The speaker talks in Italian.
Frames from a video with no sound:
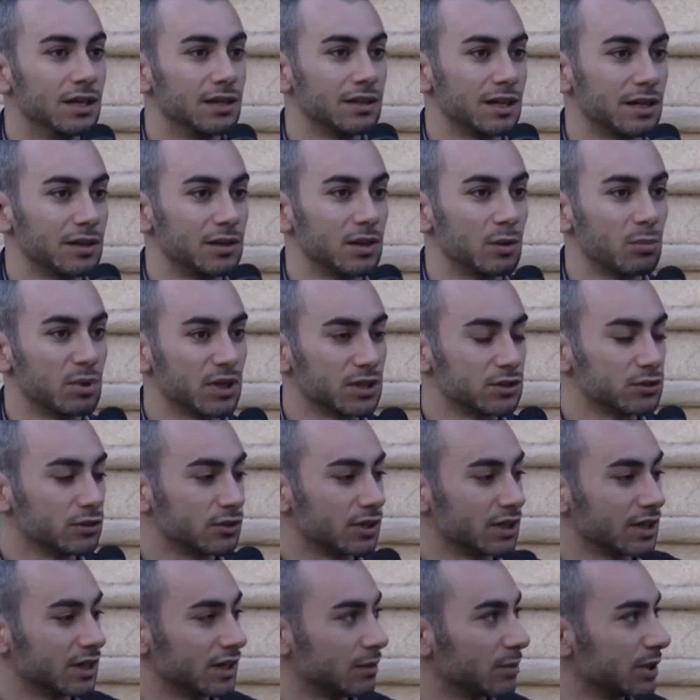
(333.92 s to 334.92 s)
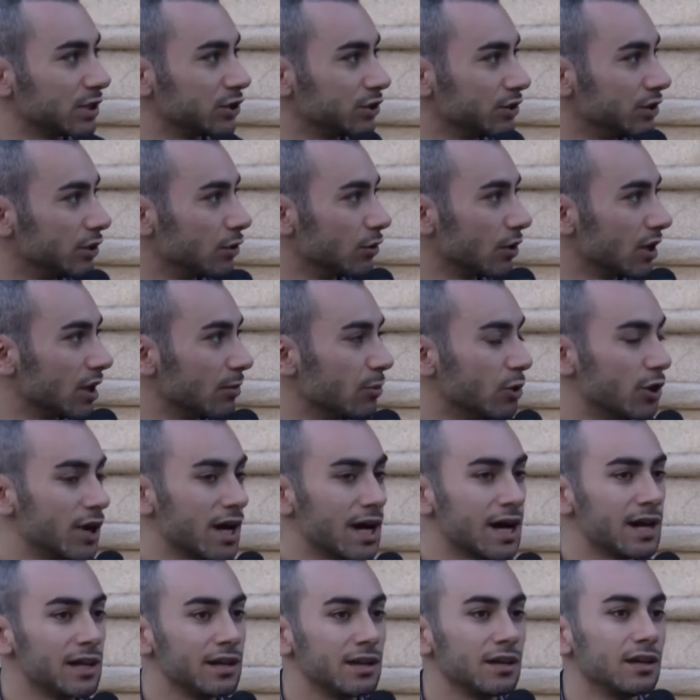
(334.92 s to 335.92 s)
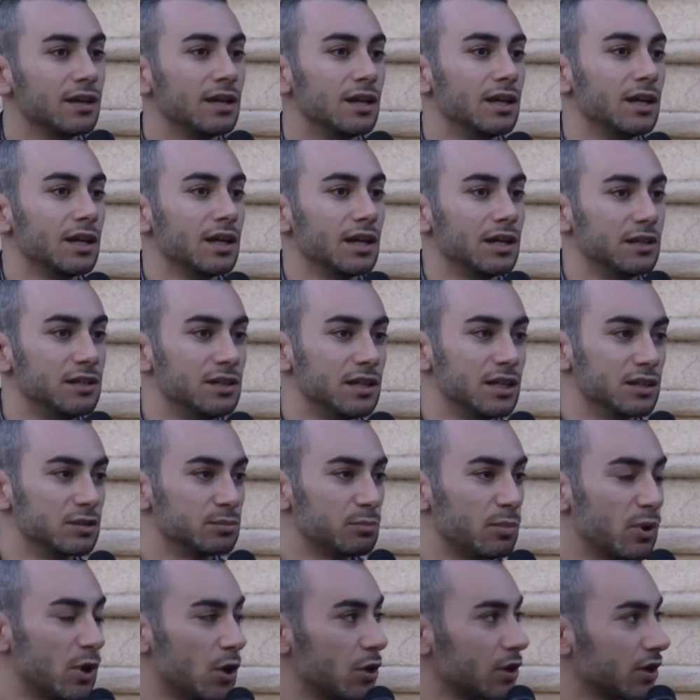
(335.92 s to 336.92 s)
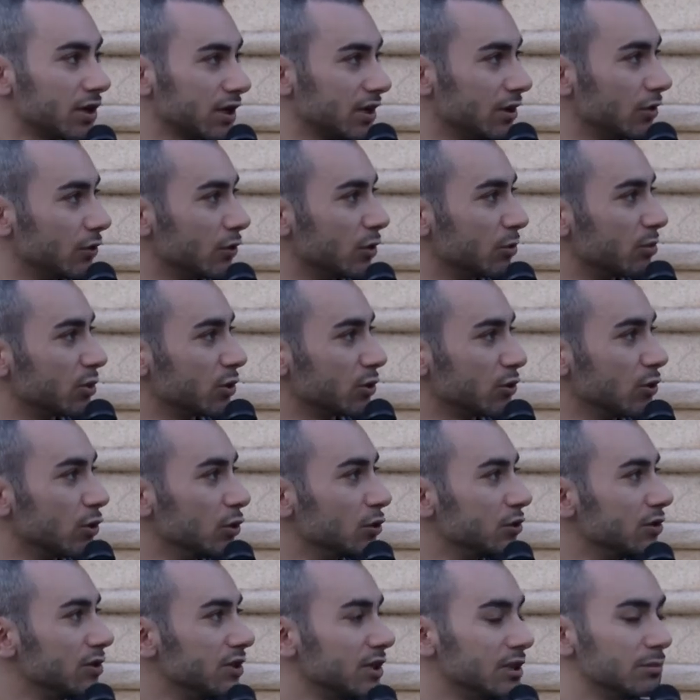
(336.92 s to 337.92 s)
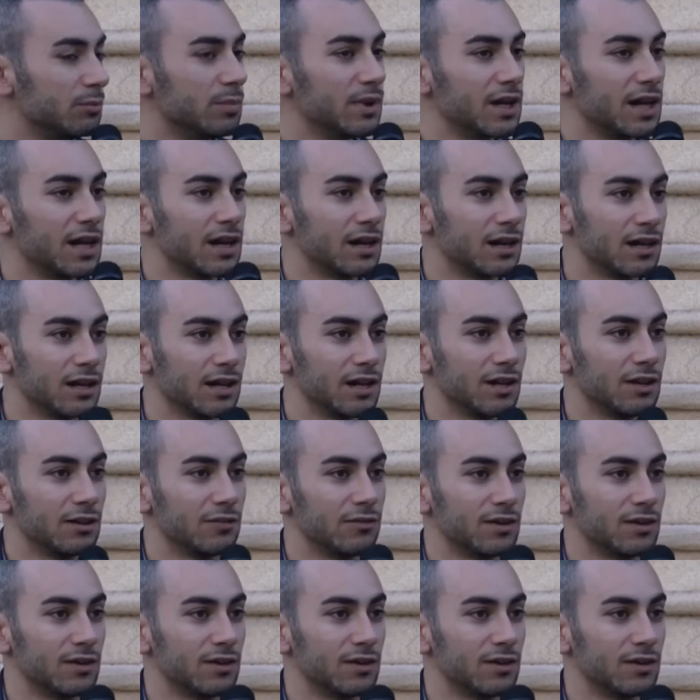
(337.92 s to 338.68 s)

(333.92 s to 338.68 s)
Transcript: tante persone capaci di collaborare e di esporre i loro prodotti per eh,